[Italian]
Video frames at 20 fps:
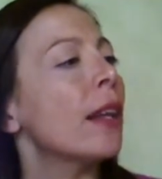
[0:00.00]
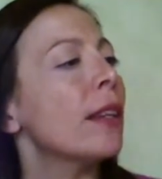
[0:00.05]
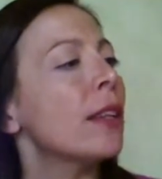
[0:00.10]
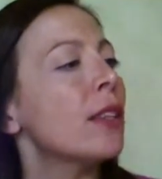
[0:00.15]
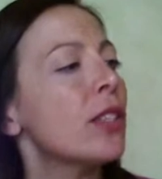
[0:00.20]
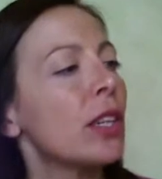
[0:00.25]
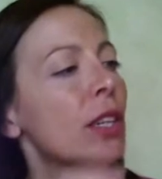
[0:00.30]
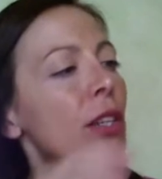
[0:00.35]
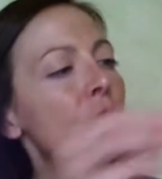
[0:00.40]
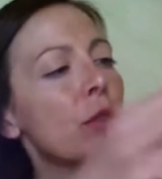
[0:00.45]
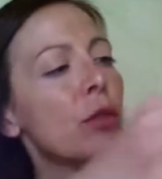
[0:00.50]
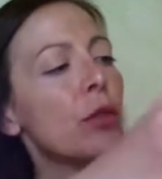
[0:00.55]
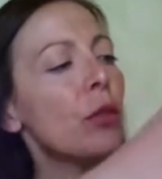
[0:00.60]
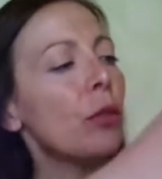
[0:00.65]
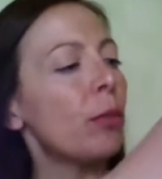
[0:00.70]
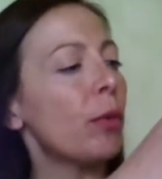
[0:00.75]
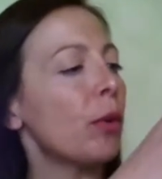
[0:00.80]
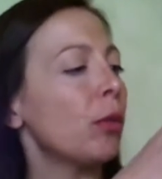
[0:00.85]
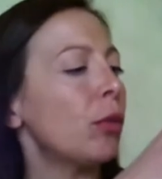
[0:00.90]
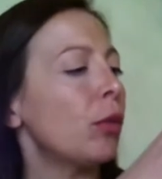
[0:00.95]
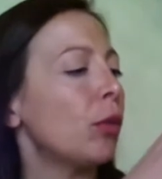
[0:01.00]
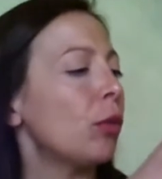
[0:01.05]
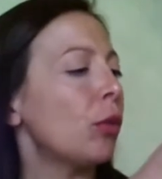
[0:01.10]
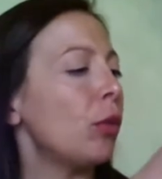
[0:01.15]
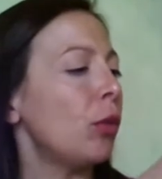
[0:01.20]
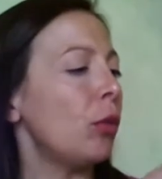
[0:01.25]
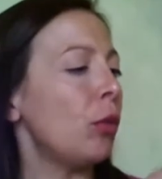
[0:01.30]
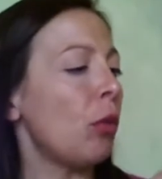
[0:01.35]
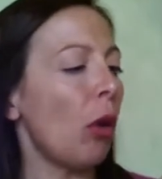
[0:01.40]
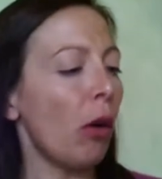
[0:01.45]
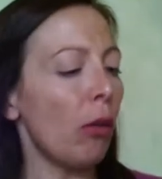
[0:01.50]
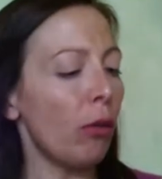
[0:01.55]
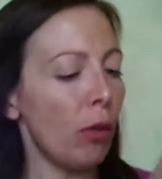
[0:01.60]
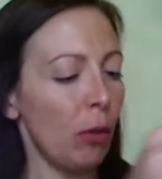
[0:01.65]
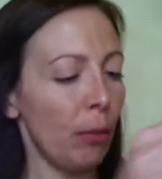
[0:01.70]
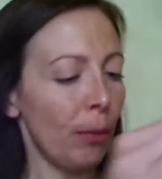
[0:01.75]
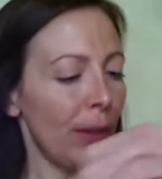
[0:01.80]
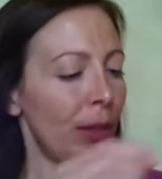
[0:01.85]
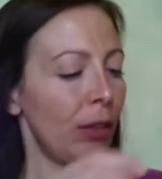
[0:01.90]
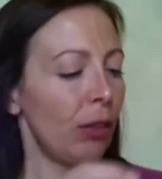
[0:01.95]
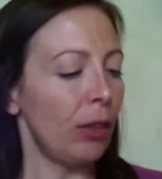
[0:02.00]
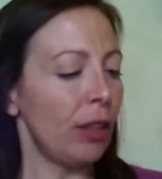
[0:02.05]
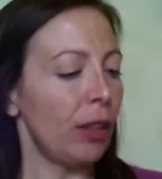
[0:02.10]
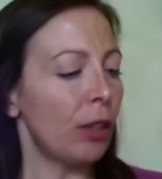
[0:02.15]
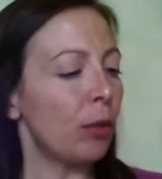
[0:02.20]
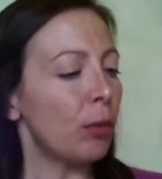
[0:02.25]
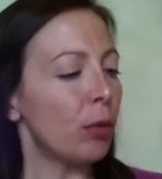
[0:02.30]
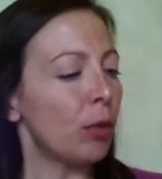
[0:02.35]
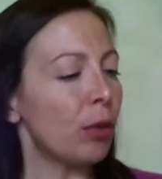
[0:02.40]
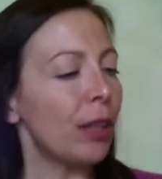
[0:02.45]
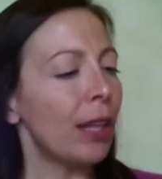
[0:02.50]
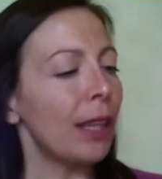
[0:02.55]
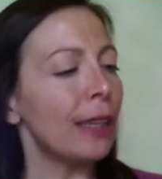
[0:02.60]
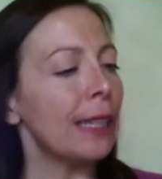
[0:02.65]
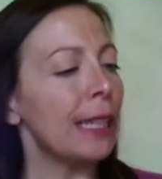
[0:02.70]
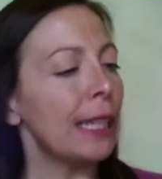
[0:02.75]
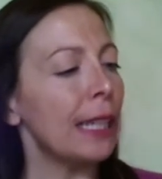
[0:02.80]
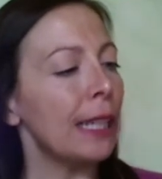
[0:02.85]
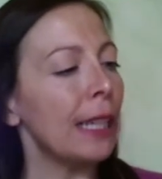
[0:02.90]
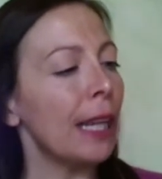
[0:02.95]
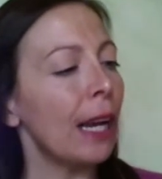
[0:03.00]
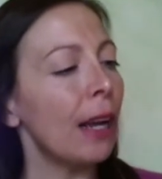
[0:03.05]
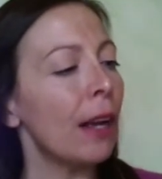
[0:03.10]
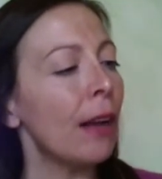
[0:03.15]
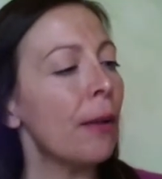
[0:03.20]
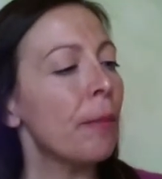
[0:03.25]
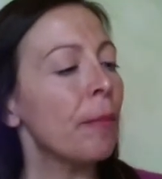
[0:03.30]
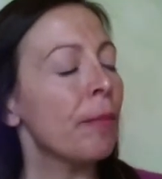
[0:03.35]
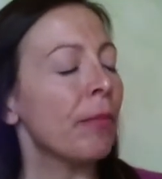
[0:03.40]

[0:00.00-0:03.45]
dice che sono un prodotto nuovo, pannolino mutandina,